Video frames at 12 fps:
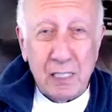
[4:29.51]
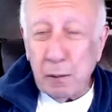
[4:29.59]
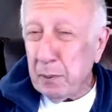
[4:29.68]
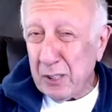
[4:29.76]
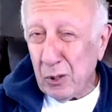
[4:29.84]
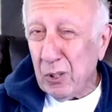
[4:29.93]

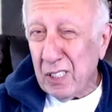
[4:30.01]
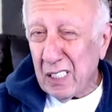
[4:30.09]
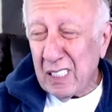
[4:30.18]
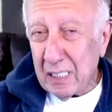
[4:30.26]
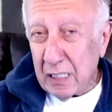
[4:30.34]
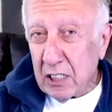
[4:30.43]
500, 3
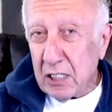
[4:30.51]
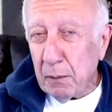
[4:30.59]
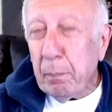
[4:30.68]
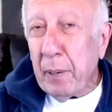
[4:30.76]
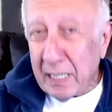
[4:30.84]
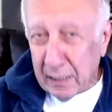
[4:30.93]
тысячи,
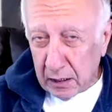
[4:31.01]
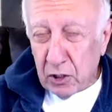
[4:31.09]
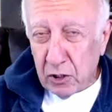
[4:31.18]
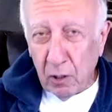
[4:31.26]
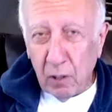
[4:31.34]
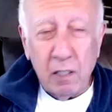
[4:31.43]
5 тысяч
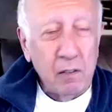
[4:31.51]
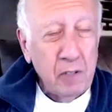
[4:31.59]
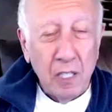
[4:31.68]
долларов,